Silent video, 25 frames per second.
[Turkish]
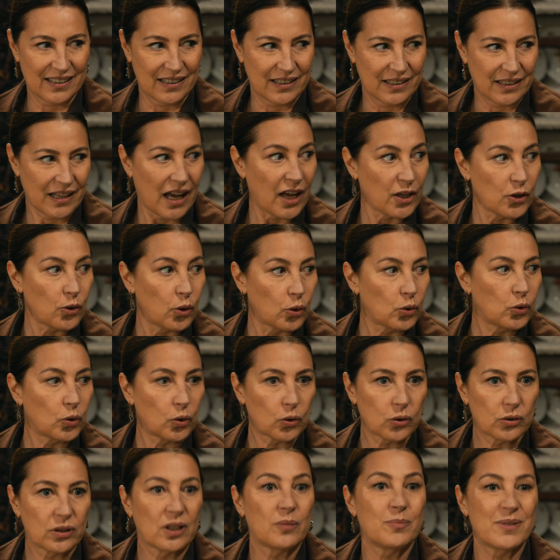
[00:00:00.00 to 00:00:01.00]
Ha yok
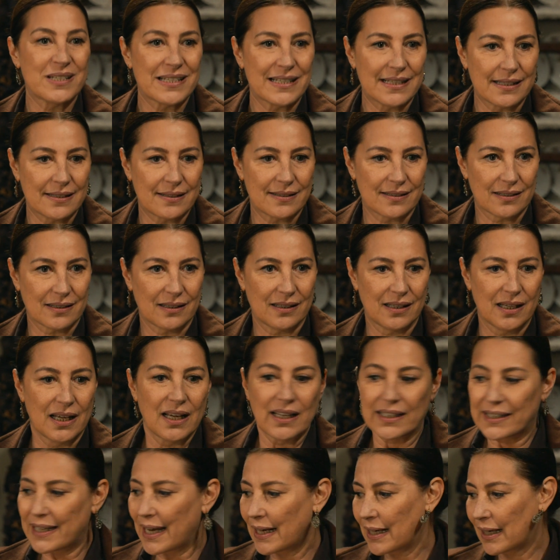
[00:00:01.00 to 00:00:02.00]
yok Demir gitti.
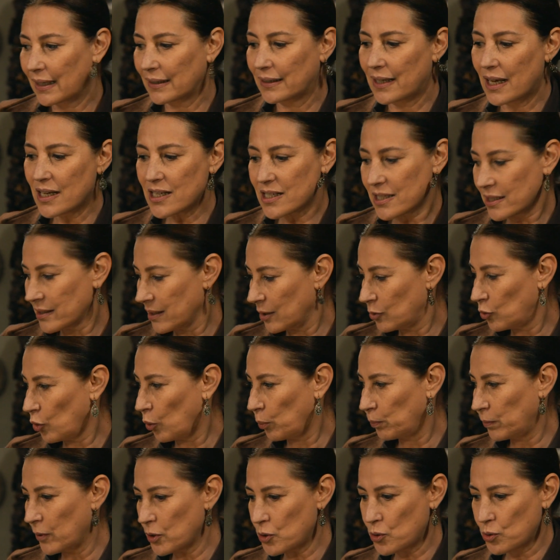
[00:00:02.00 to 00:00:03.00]
Gel Allah aşkına
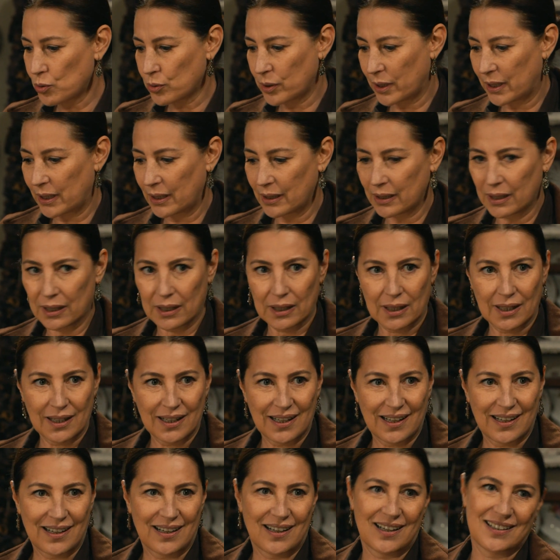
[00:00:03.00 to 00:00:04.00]
topla şurayı.
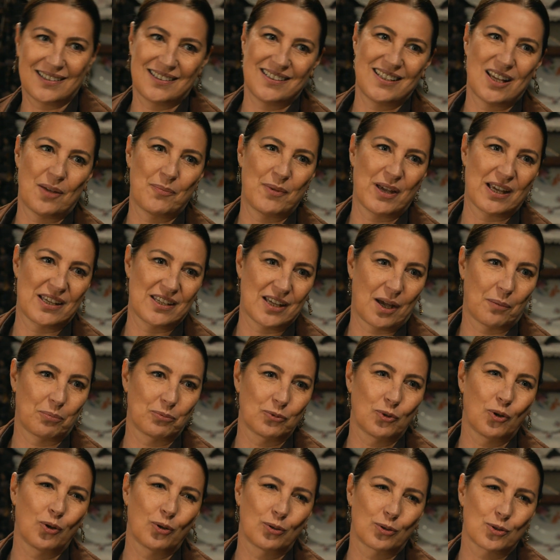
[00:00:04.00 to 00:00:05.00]
Hadi yemek yap ne
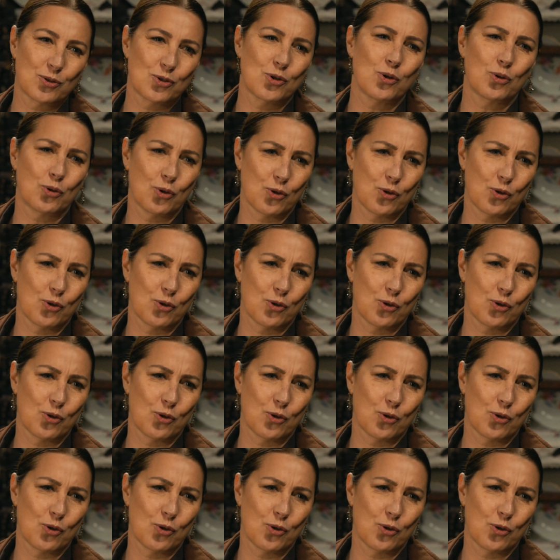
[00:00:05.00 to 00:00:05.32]
olur. Çok